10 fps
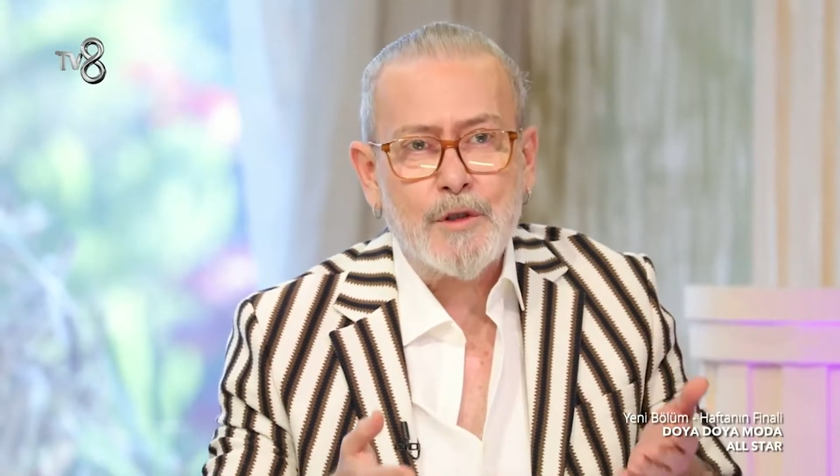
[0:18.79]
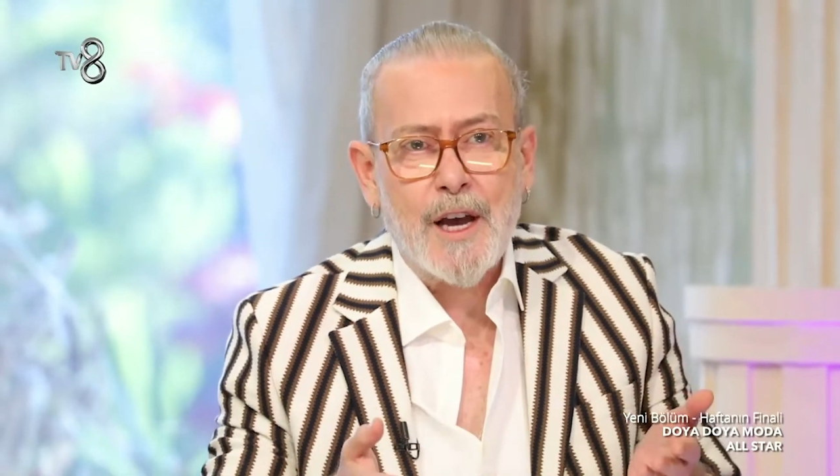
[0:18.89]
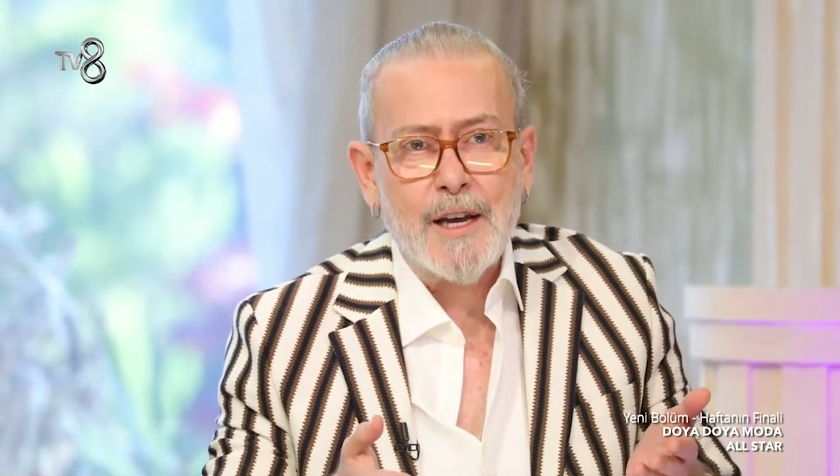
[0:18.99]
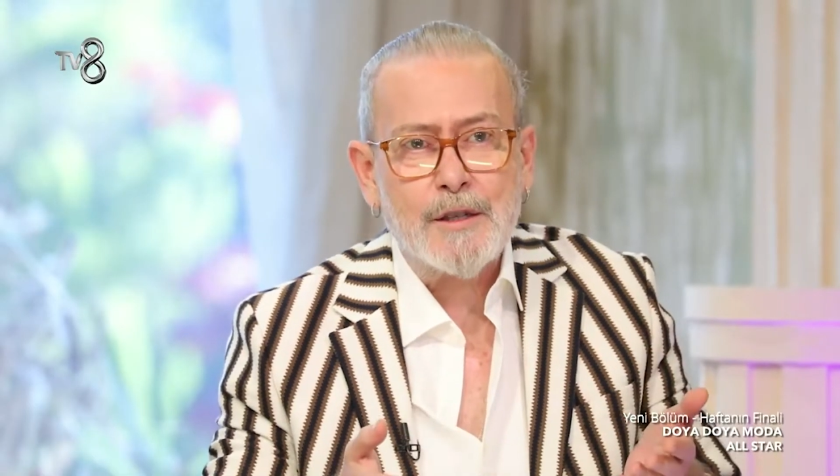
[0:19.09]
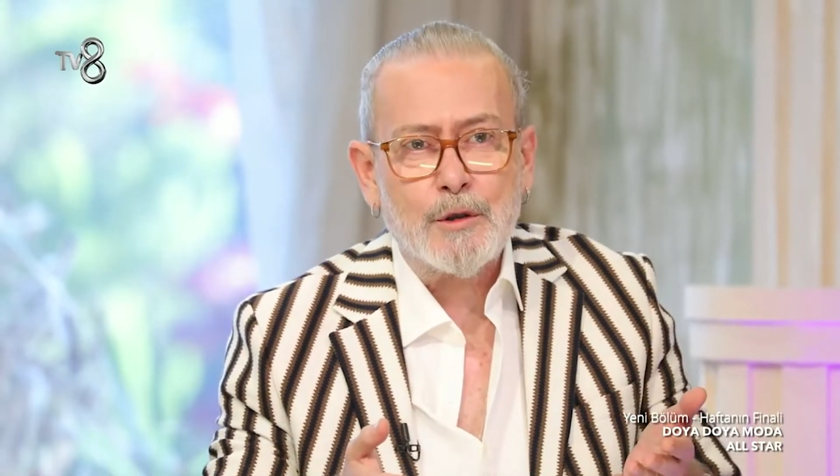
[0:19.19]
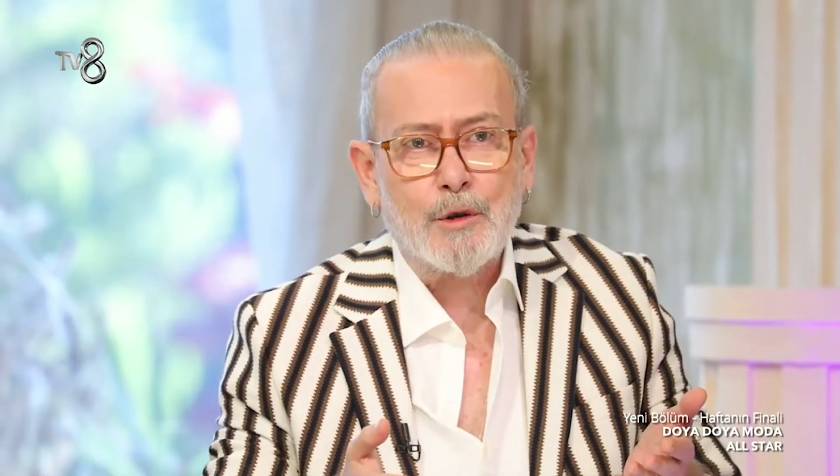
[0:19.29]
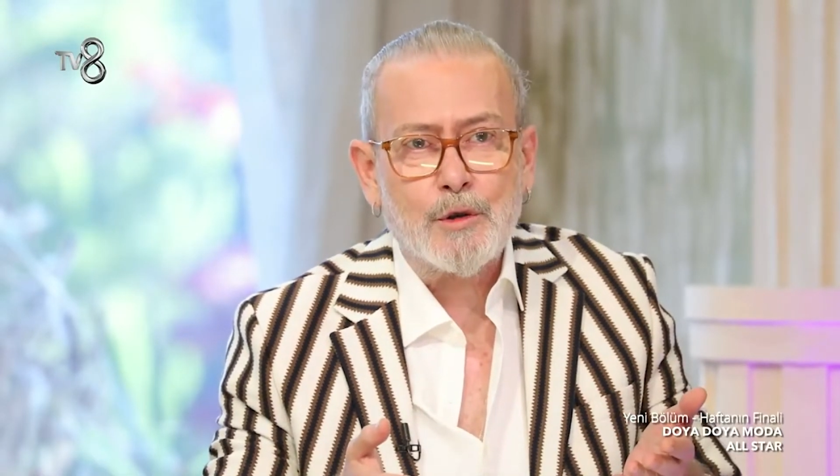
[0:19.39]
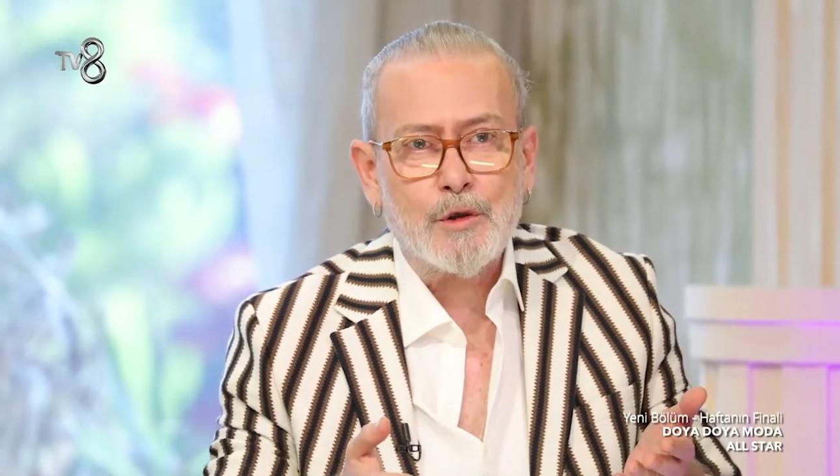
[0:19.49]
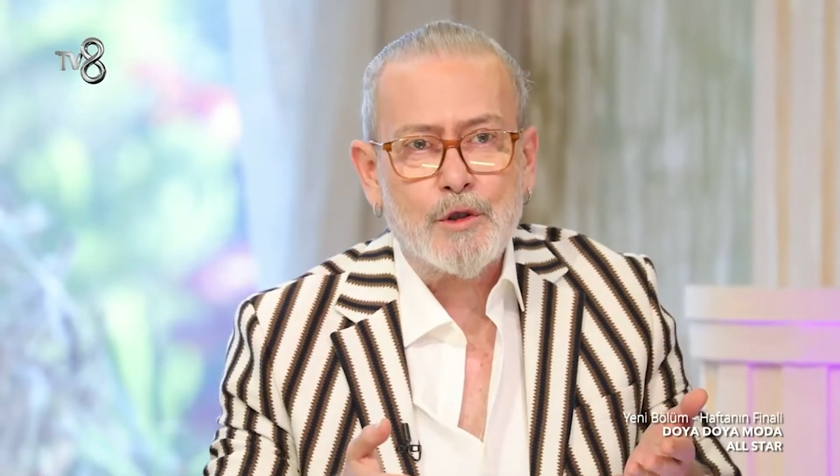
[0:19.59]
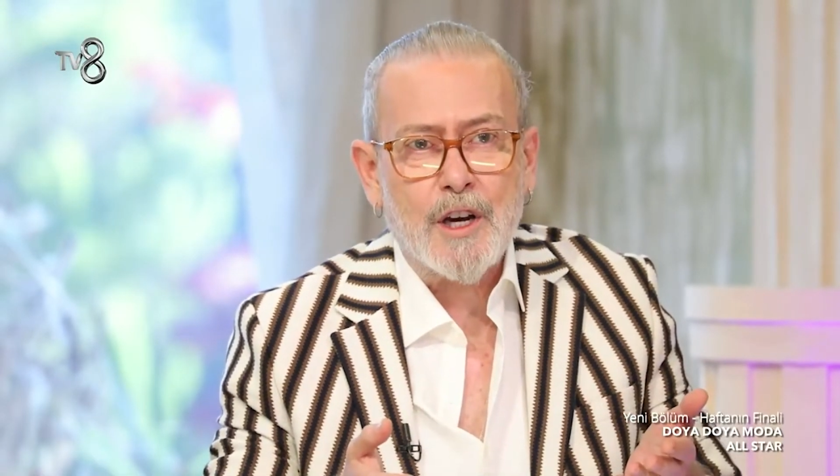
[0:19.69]
sensin
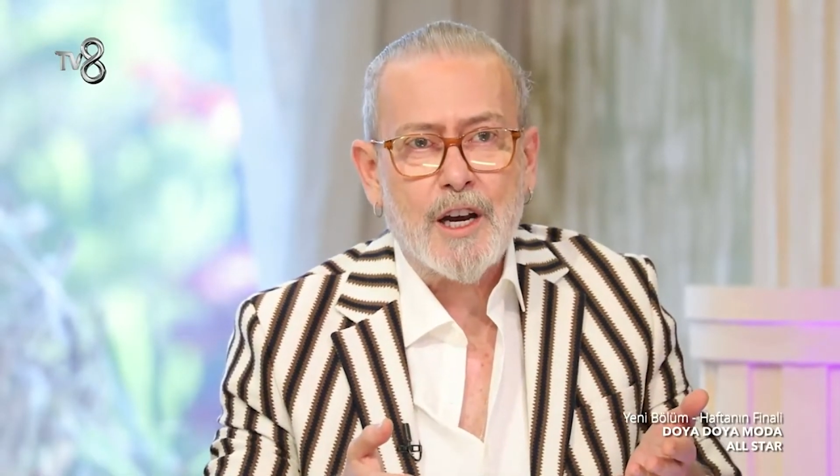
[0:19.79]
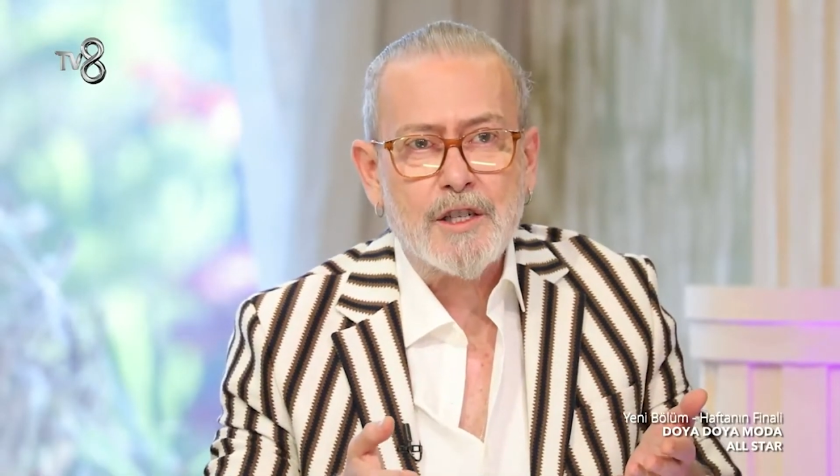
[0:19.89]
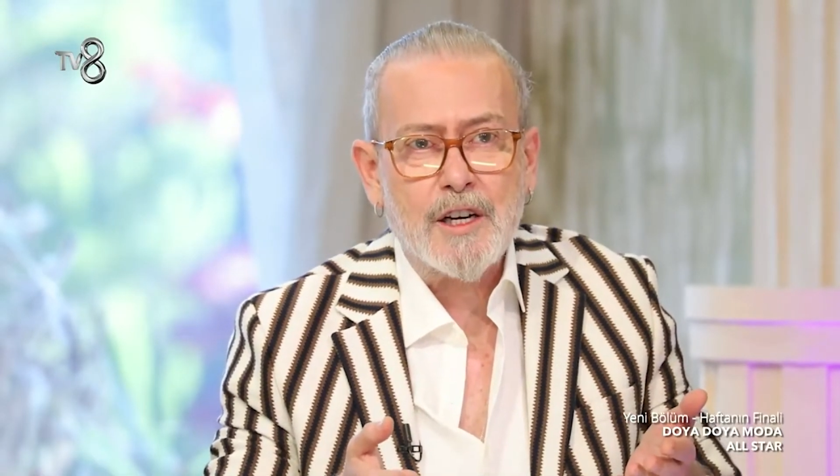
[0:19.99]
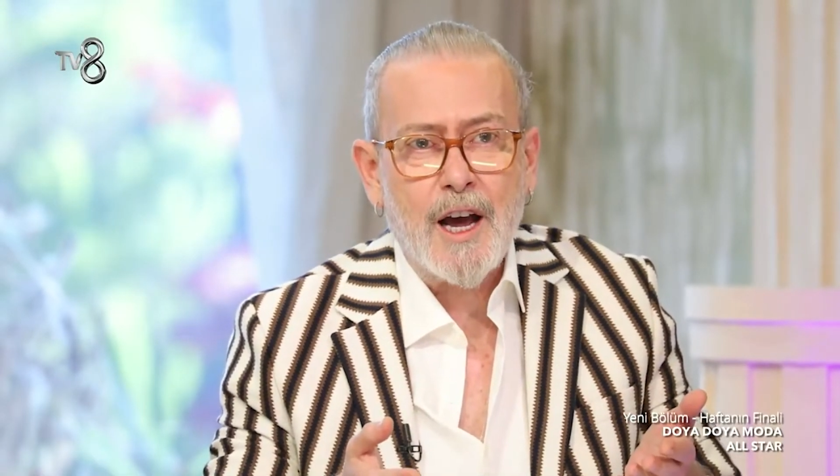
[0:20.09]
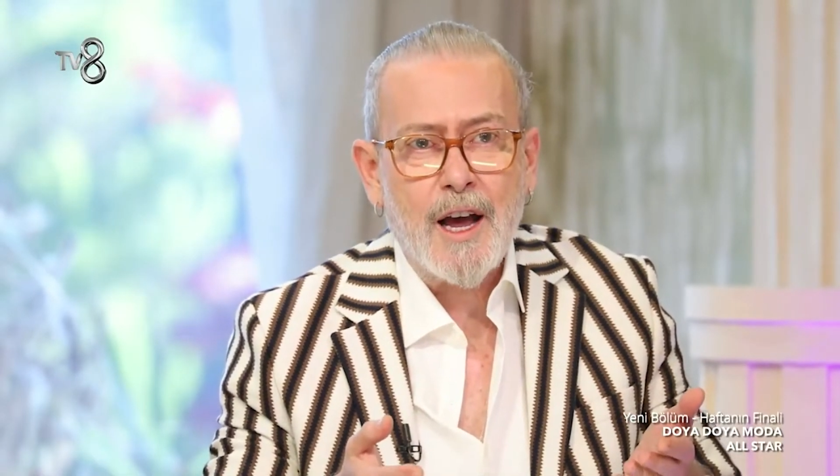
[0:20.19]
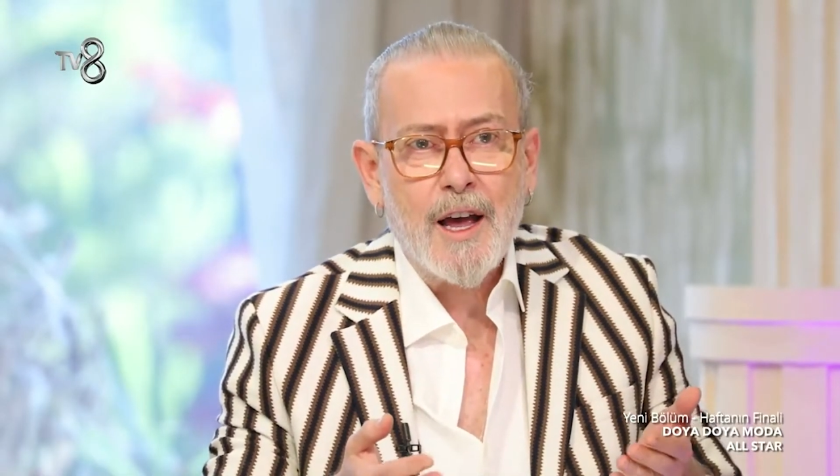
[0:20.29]
33 yaşla.